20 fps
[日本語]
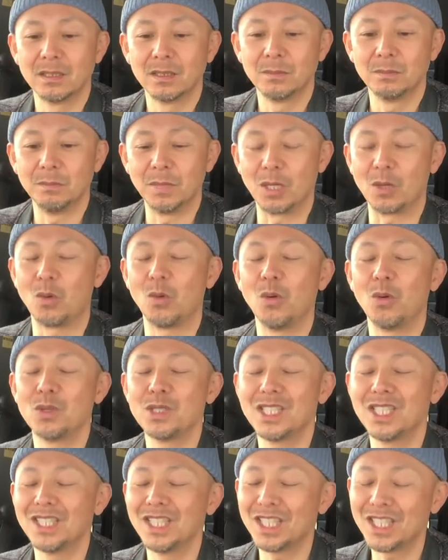まあ、更
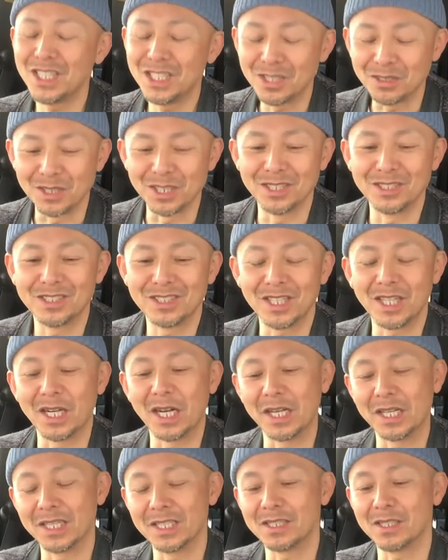生できずにっつったらあ
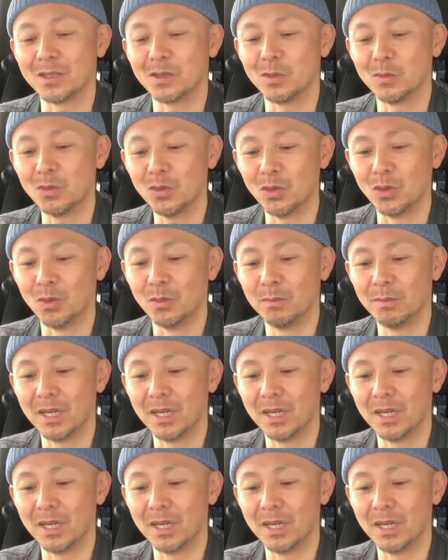れですけども、